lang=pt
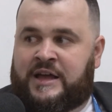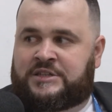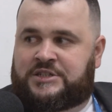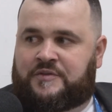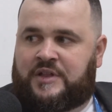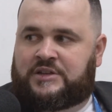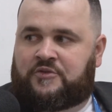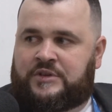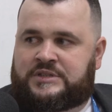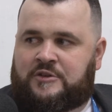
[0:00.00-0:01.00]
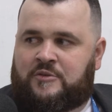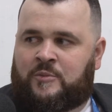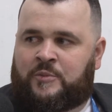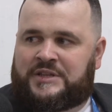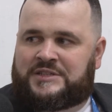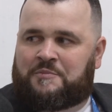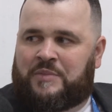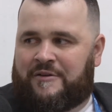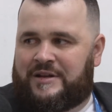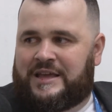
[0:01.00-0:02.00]
atividade física como
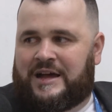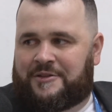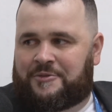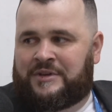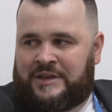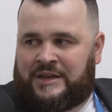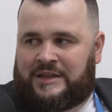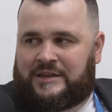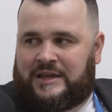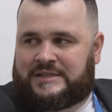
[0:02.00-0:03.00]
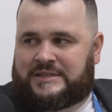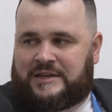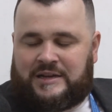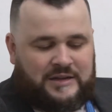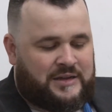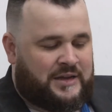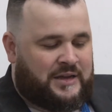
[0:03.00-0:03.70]
principal aliado nessa,